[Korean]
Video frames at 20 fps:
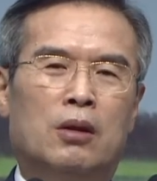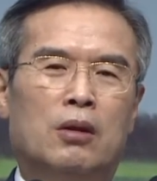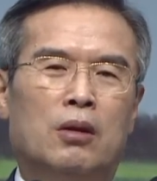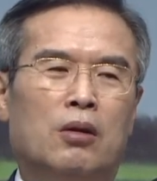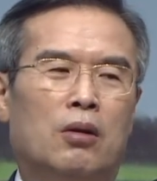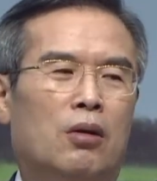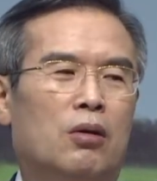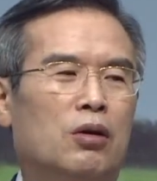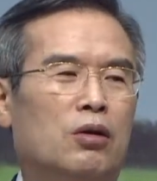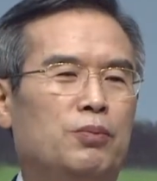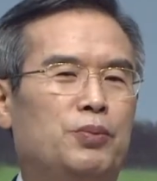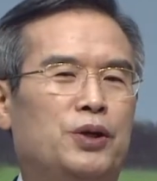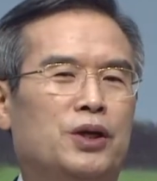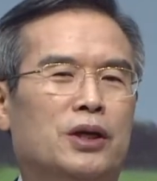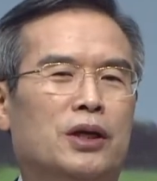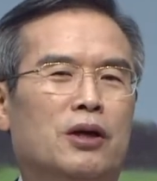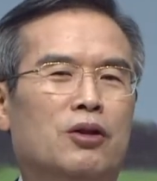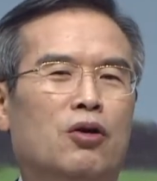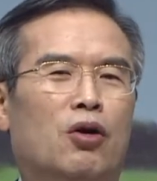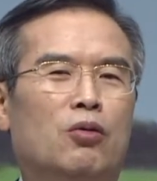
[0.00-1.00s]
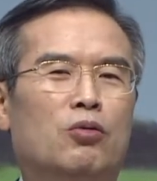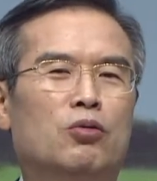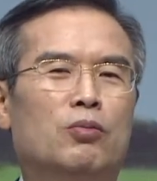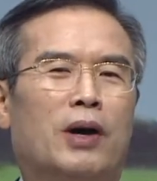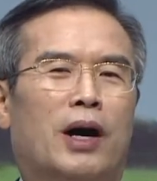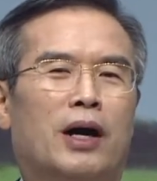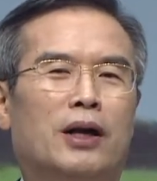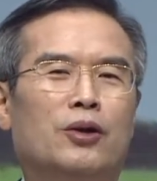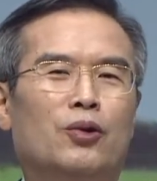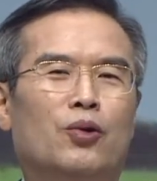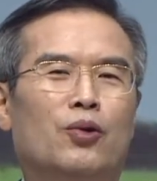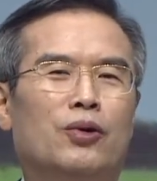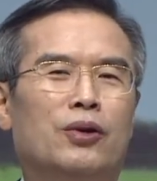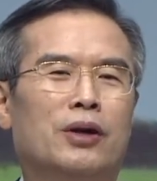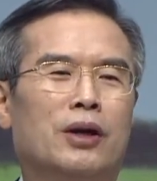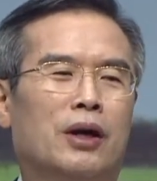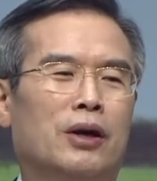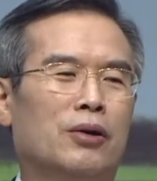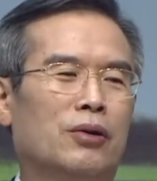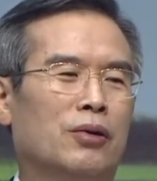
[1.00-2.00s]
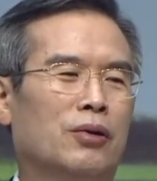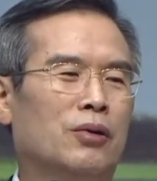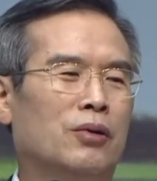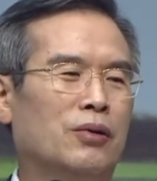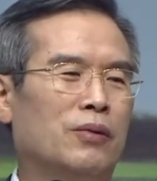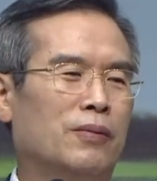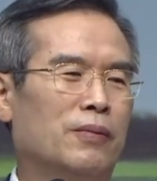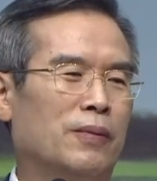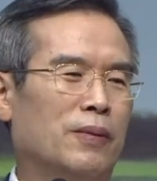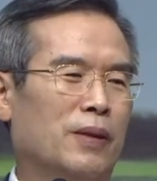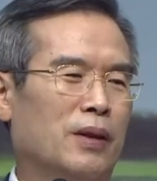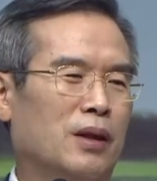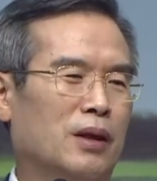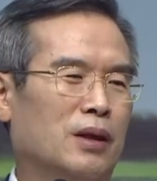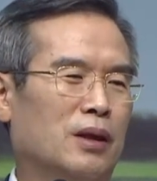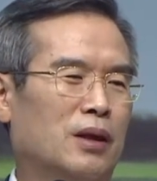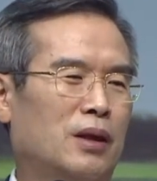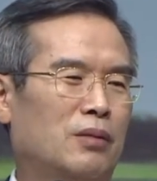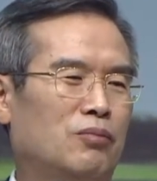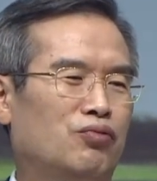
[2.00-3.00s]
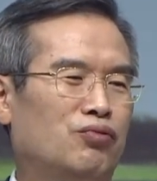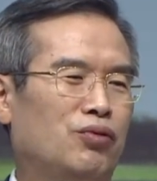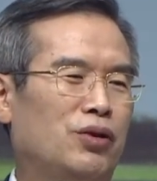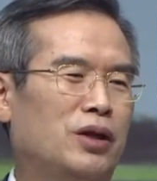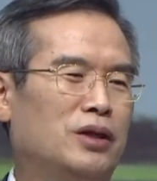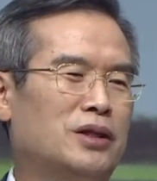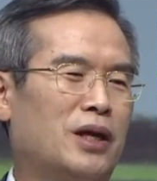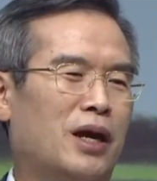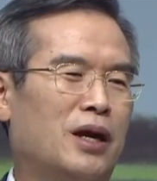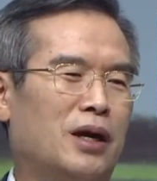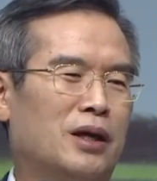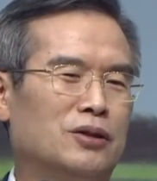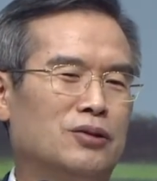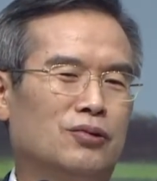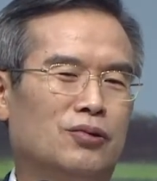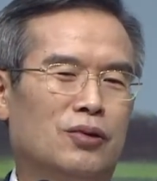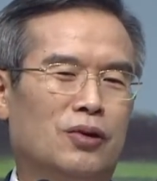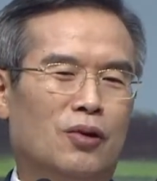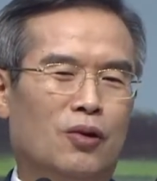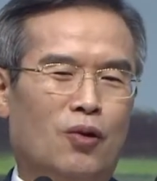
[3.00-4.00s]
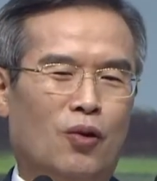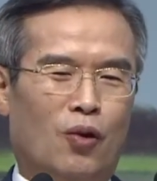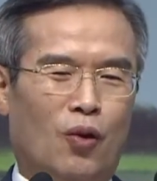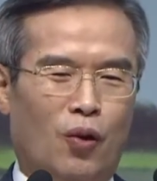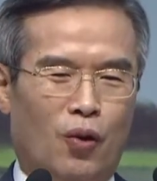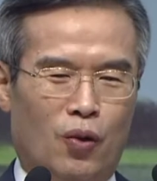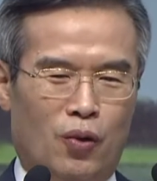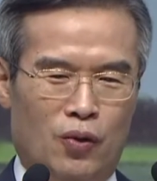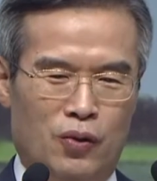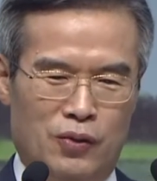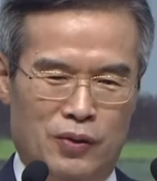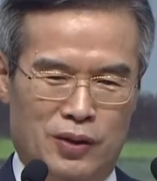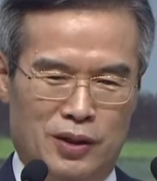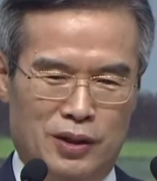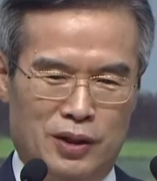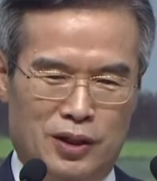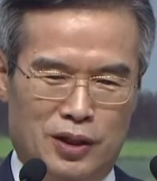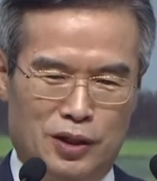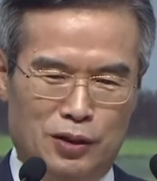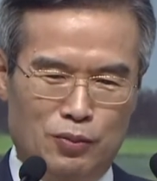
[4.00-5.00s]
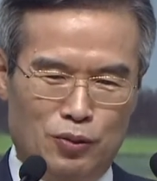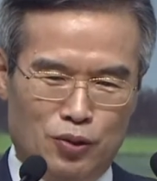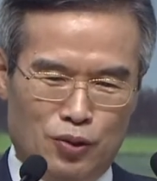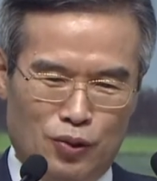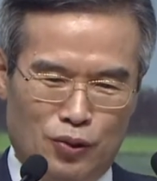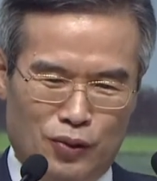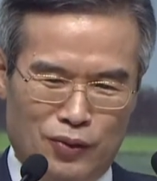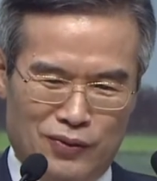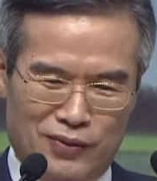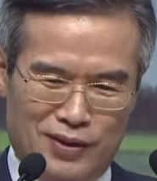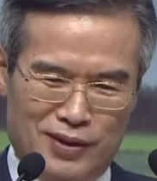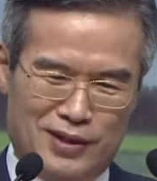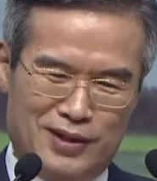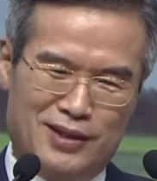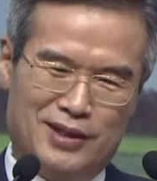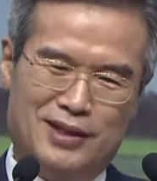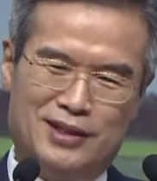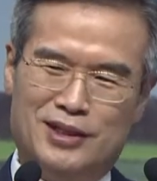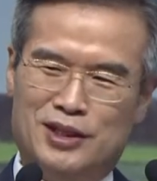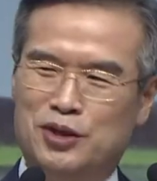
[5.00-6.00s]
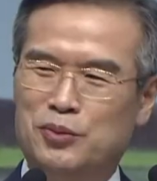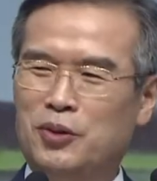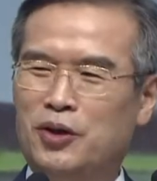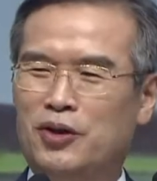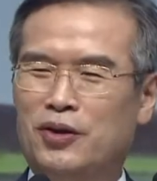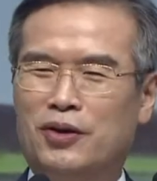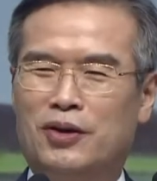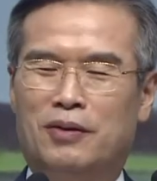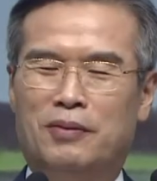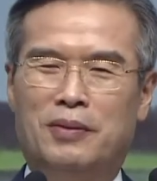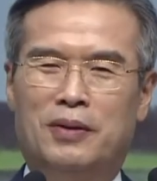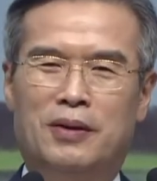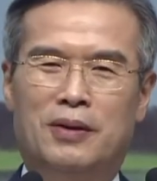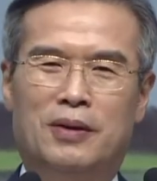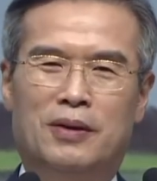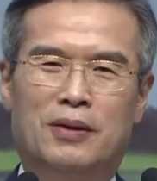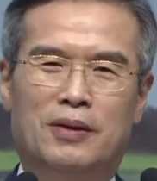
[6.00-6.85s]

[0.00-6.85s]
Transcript: 어느 비가 너무 많이 오는 날요. 예, 물이 새 가지고요. 그 틈으로 스며든 겁니다.